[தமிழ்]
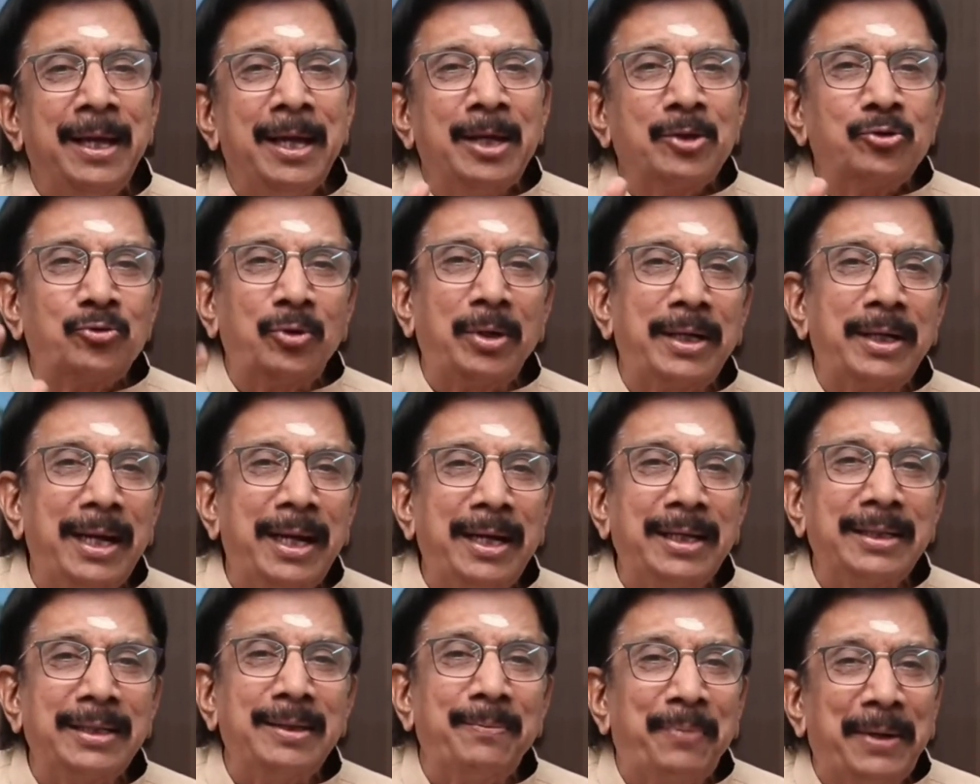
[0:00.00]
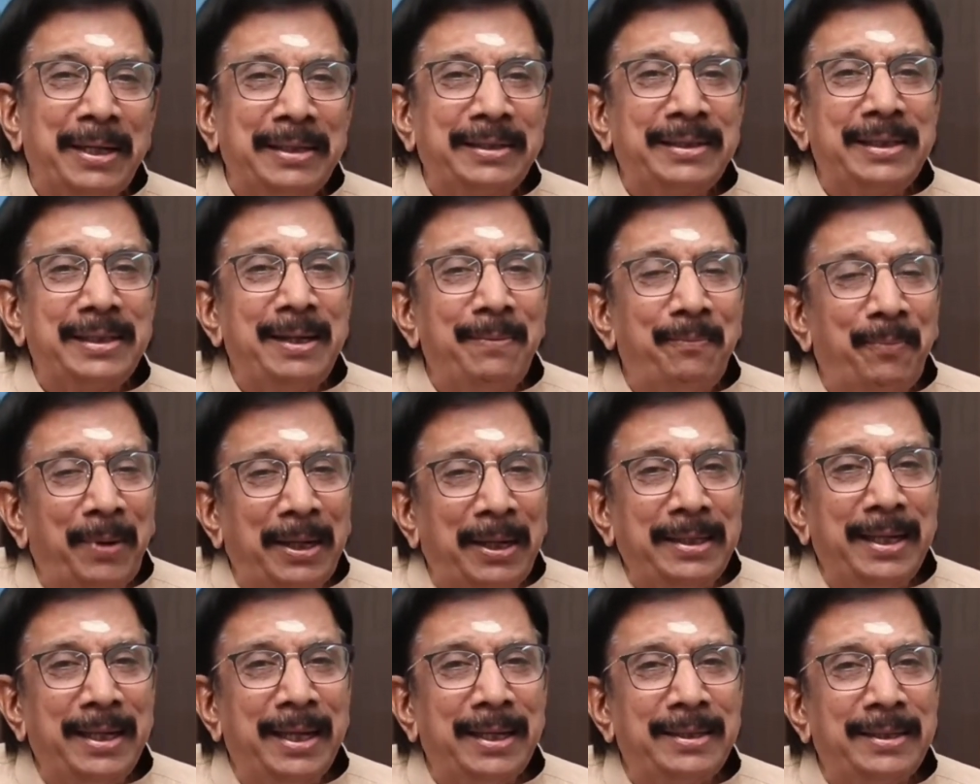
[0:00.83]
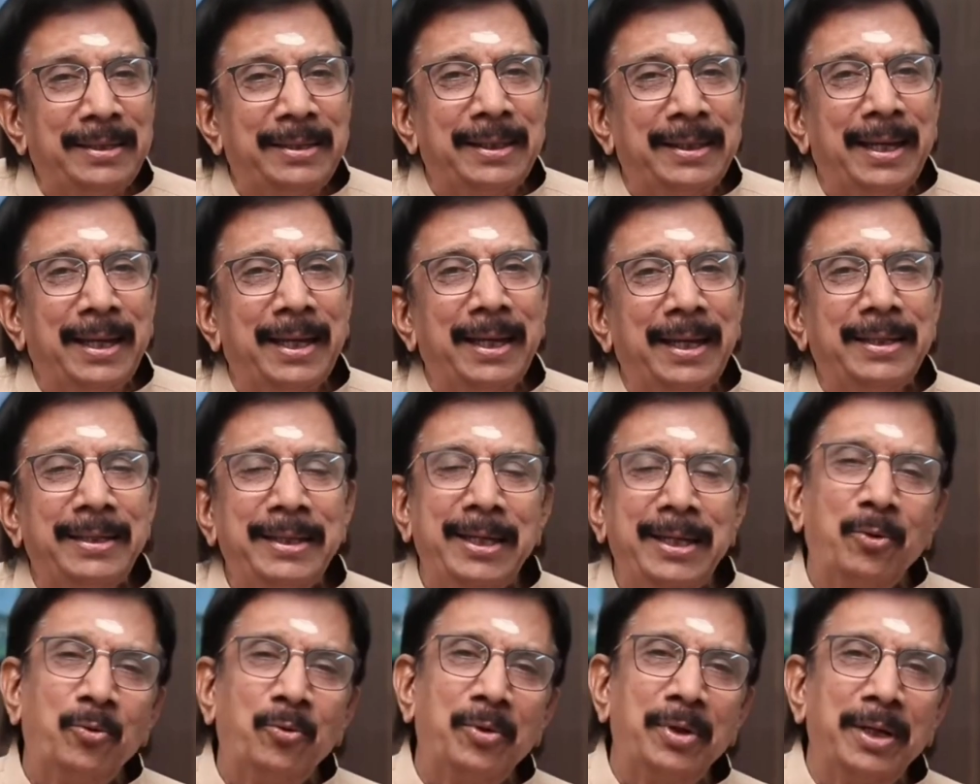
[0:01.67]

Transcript: சொல்கிறார் அந்த படத்திலே பணியாற்றிய இயக்குனர்